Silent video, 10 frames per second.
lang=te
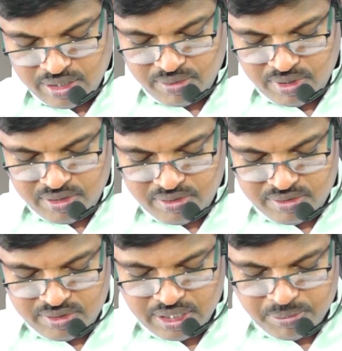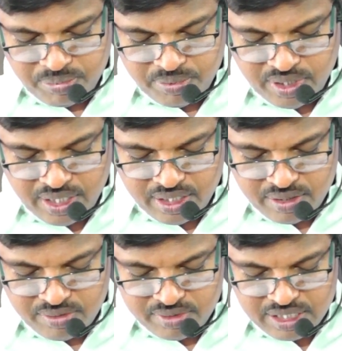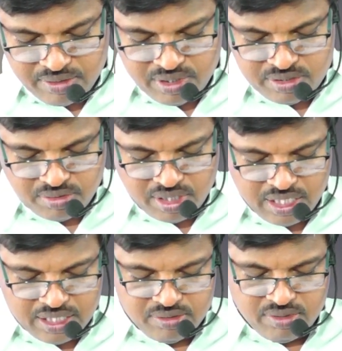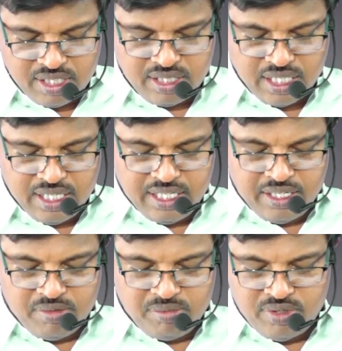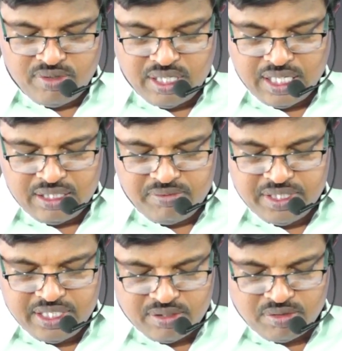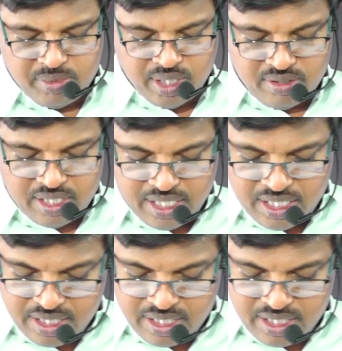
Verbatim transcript: ఎవడును ఎప్పుడైనను దేవుని చూడలేదు తండ్రి రొమ్మునున్న అద్వితీయ కుమారుడే